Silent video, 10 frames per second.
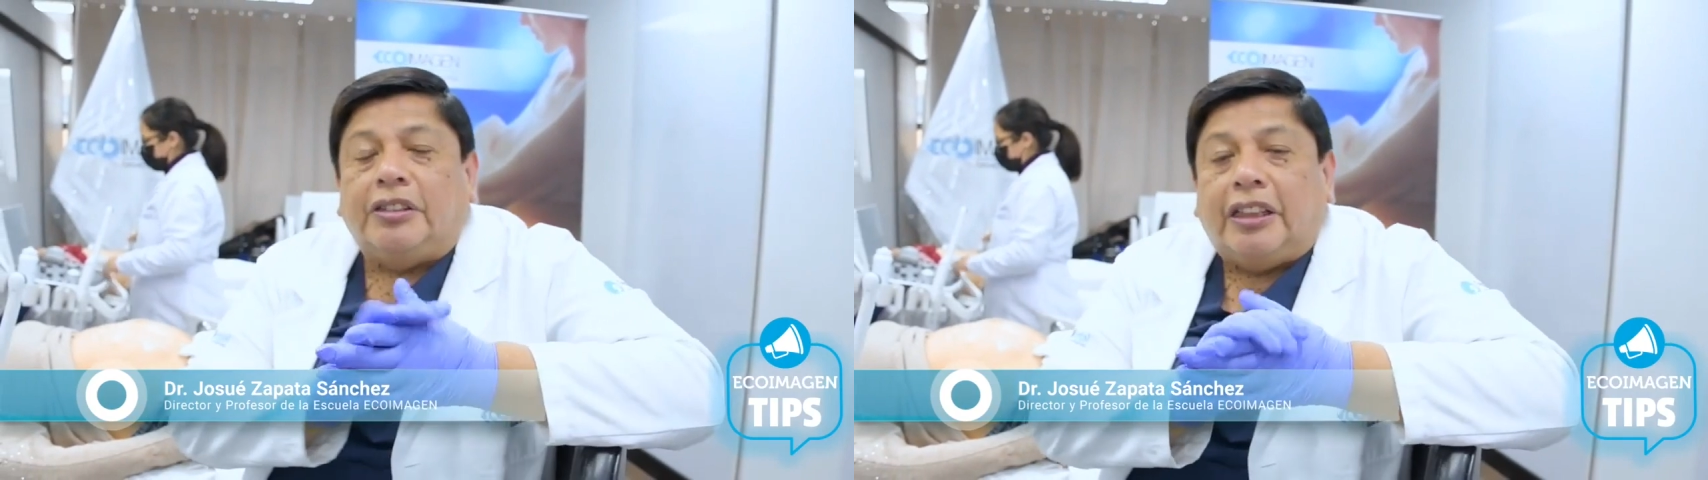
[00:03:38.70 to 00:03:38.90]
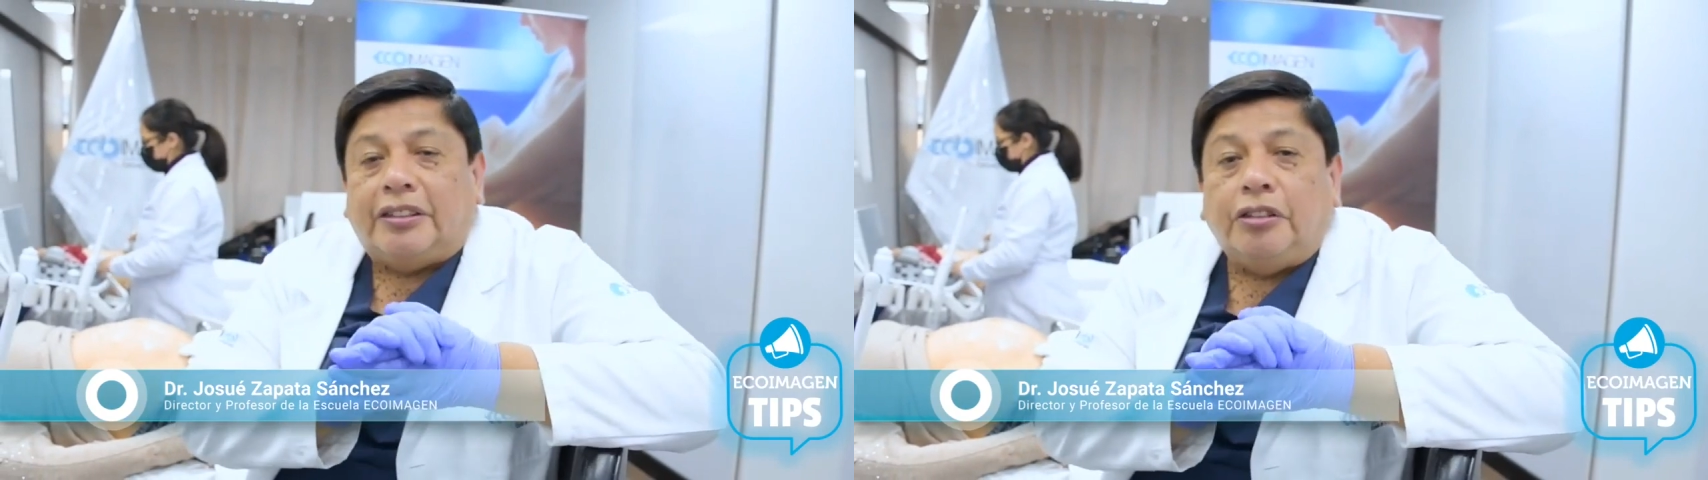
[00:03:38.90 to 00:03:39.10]

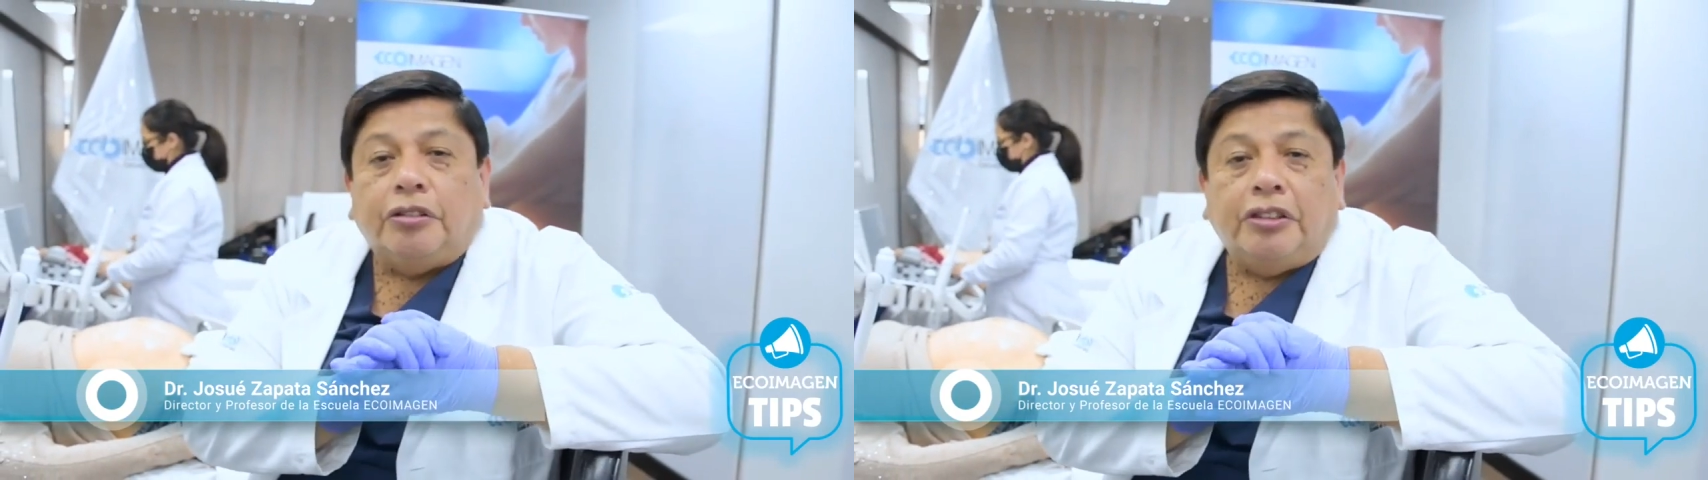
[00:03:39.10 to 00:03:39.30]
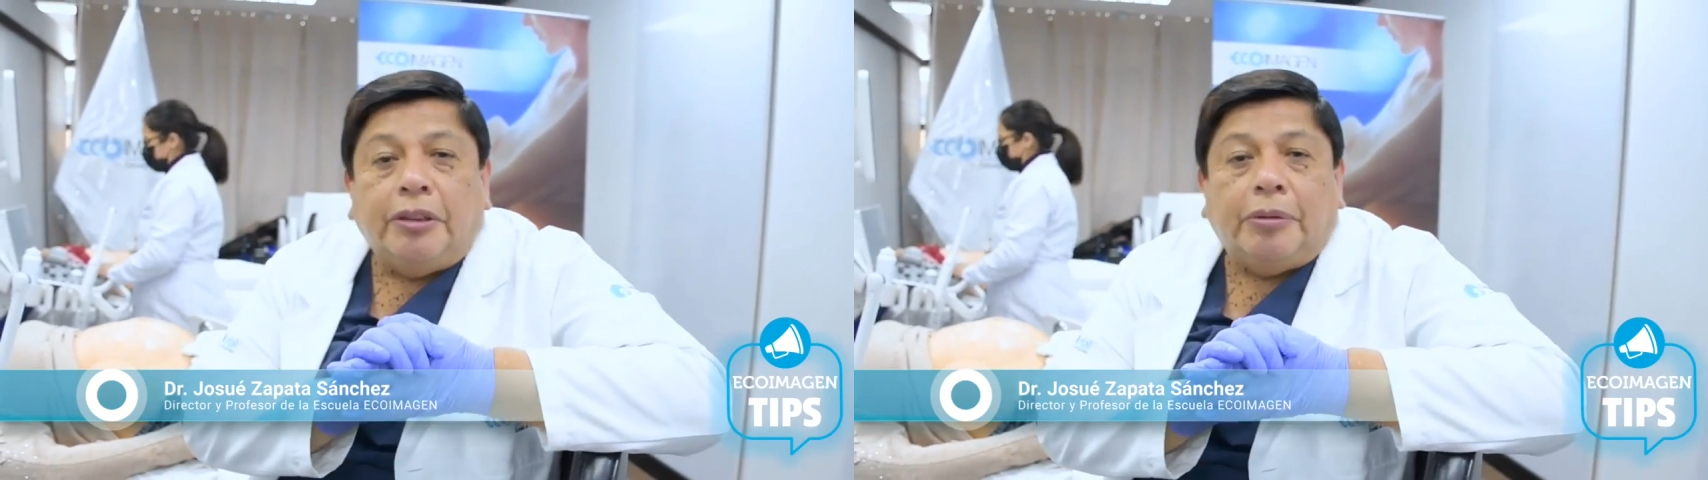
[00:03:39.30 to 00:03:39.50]
y así
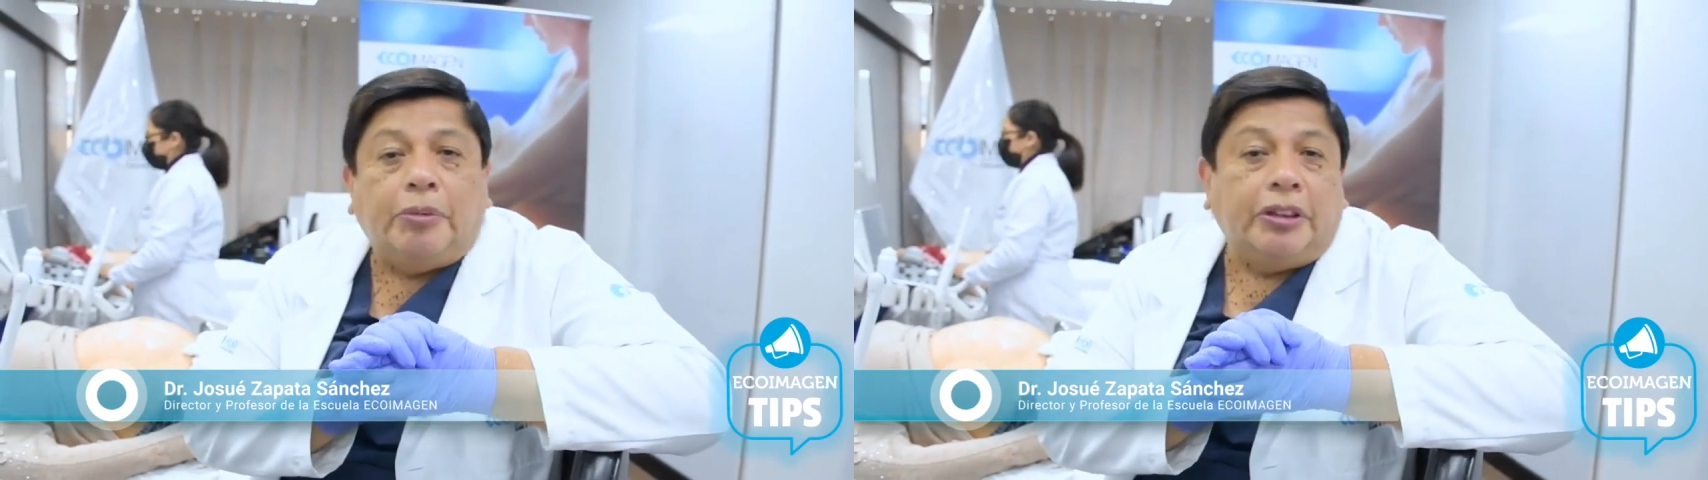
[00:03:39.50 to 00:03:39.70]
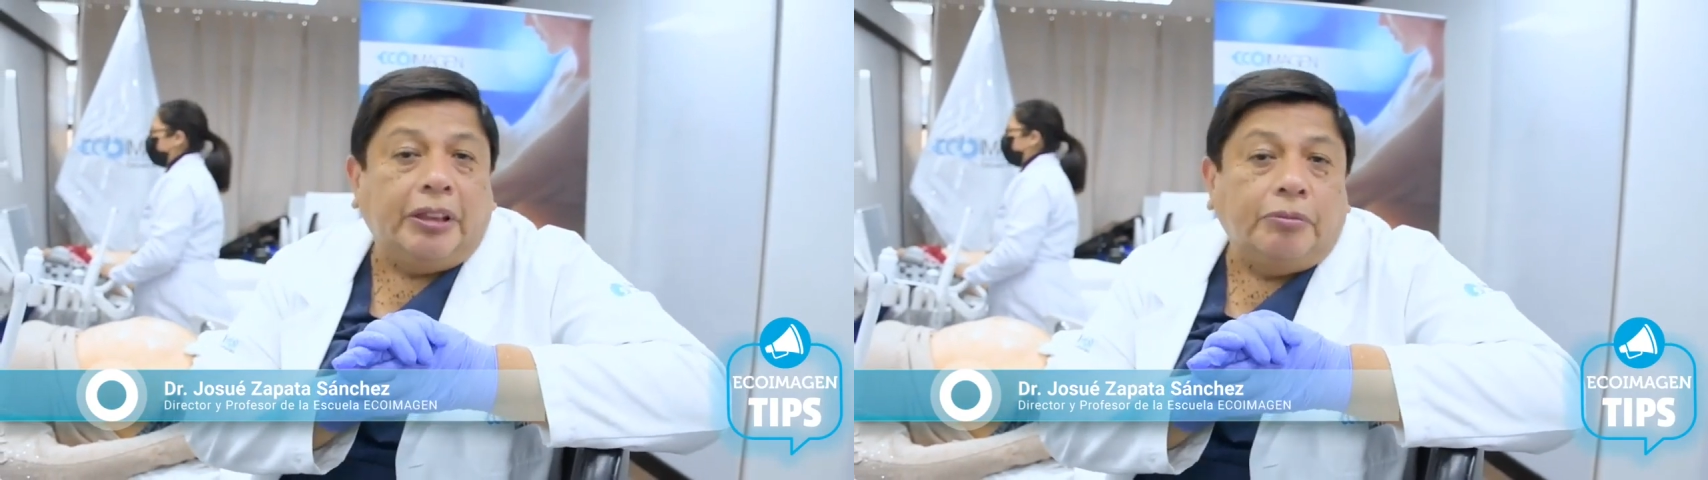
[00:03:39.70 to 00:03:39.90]
nos sirve
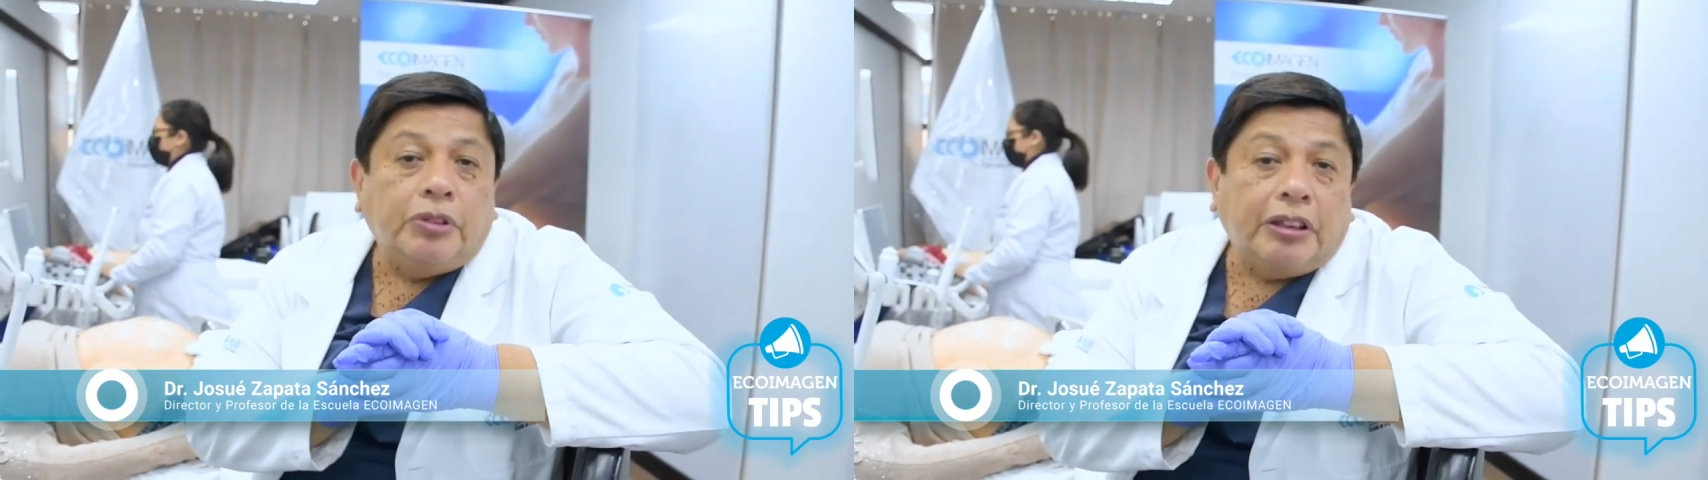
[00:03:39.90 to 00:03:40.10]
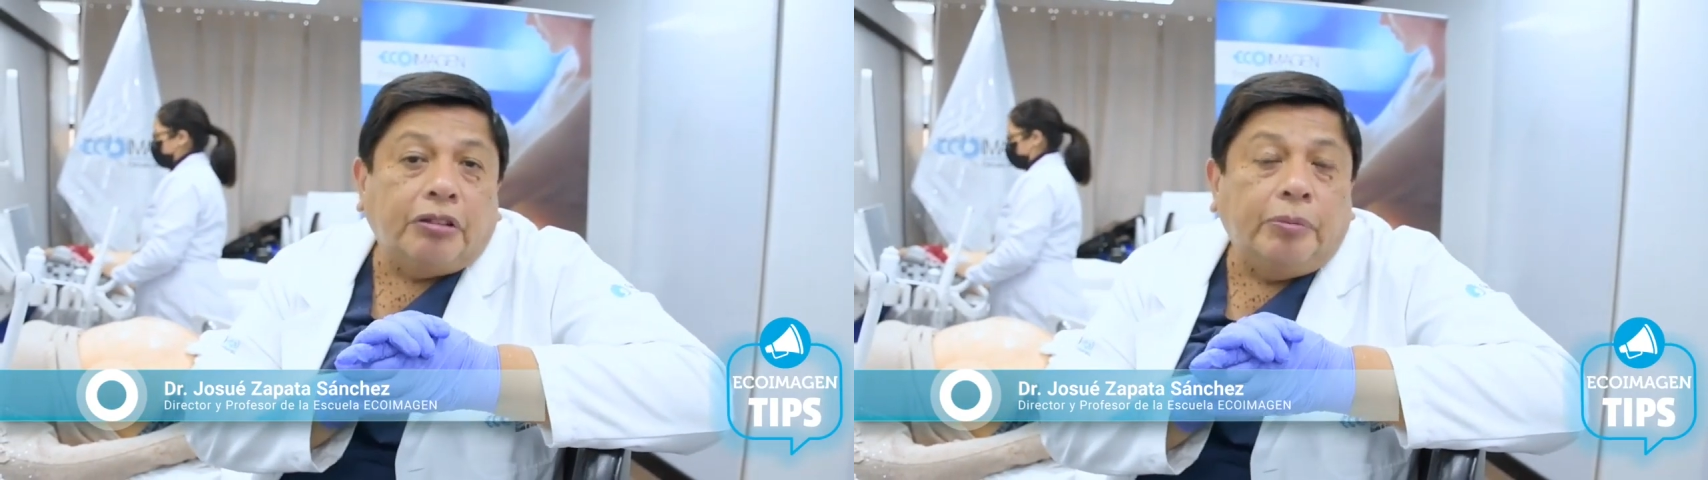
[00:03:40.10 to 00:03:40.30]
porque muchas